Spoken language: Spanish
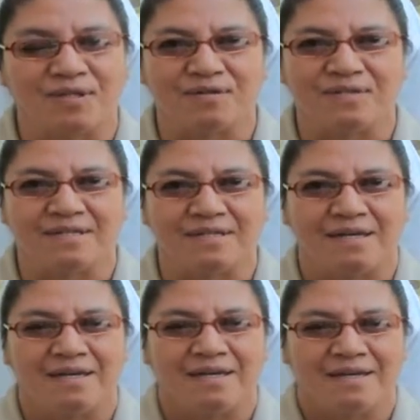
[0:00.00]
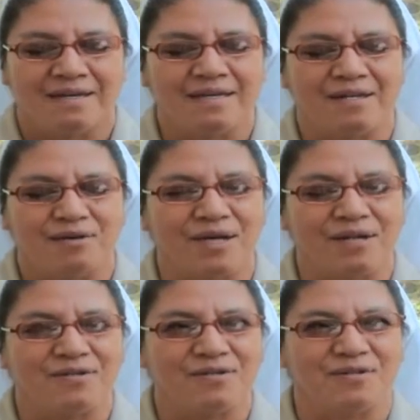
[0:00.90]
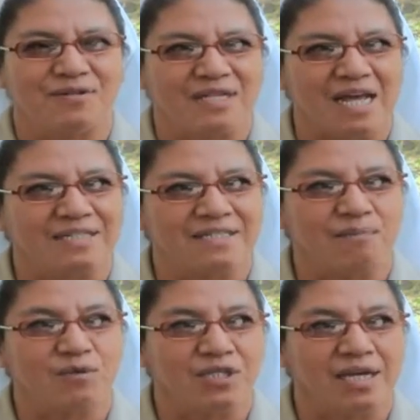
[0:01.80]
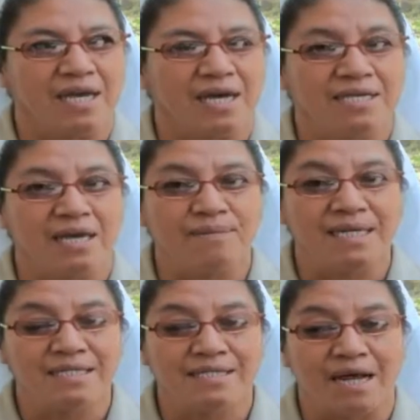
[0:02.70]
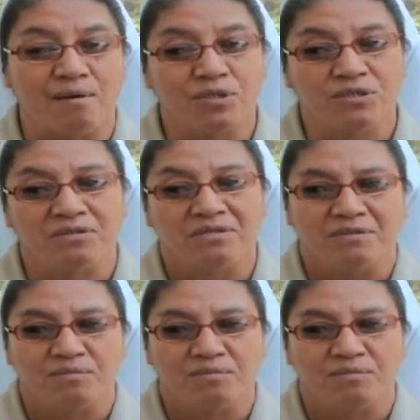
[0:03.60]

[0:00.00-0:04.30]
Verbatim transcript: Entonces es lo que nosotros realizamos allá y administramos.